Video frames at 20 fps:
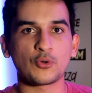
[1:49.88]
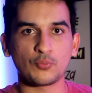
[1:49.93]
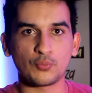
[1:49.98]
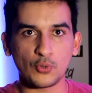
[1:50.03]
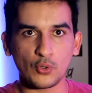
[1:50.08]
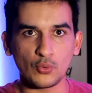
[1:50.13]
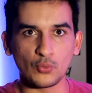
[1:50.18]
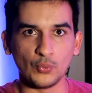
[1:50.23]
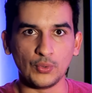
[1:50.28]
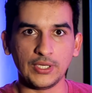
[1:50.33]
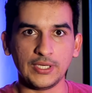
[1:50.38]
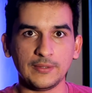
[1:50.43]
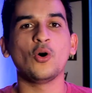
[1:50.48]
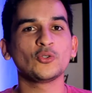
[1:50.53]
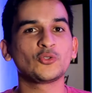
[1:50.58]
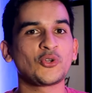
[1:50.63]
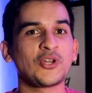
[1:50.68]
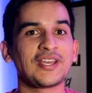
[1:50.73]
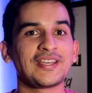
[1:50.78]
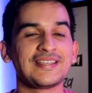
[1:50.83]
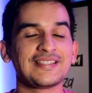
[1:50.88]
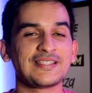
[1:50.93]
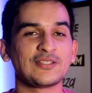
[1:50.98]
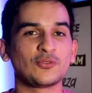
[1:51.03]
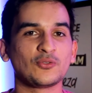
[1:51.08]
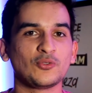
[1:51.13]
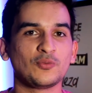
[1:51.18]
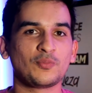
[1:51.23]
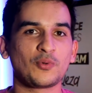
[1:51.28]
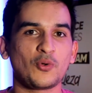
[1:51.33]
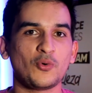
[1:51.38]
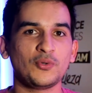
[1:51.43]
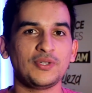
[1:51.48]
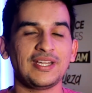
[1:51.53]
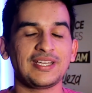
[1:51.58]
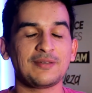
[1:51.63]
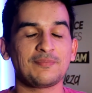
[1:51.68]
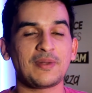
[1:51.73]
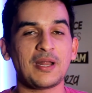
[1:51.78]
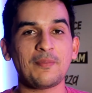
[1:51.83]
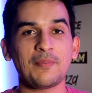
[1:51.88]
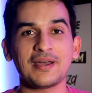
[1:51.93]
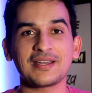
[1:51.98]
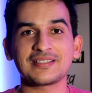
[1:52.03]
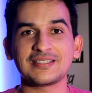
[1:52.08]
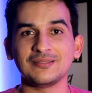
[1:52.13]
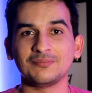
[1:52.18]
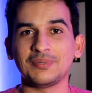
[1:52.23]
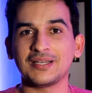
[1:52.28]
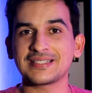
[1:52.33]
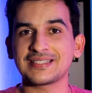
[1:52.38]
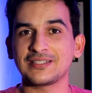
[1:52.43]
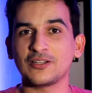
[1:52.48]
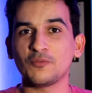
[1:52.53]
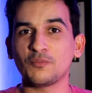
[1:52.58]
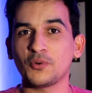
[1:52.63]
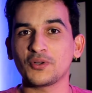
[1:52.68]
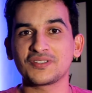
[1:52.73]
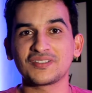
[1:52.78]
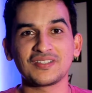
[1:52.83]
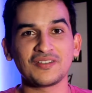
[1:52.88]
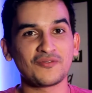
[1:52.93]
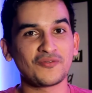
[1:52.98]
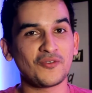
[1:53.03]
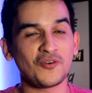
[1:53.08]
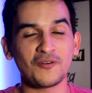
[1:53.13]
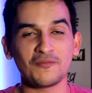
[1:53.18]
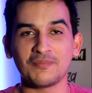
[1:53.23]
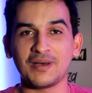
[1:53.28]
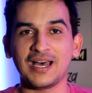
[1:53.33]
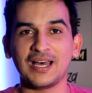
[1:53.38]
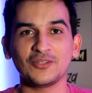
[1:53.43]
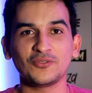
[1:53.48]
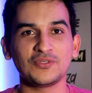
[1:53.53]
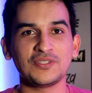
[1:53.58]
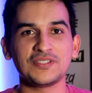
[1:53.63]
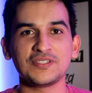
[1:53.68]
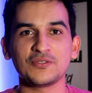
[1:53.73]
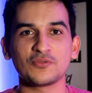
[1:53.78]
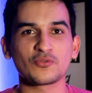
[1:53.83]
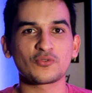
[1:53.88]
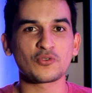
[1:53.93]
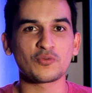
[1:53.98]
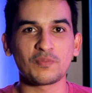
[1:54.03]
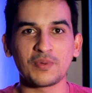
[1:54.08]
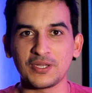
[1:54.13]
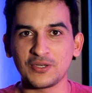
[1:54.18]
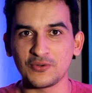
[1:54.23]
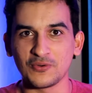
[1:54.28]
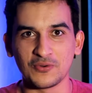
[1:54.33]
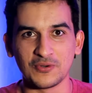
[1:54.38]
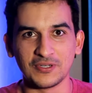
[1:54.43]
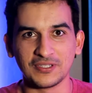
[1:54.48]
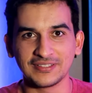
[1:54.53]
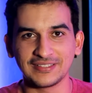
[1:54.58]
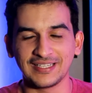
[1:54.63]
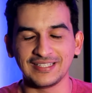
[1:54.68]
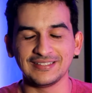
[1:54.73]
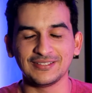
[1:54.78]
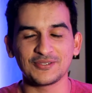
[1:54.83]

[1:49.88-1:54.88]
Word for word: para o ProUni. Outro requisito do ProUni é que para participar você não pode ser formado em ensino superior, tá?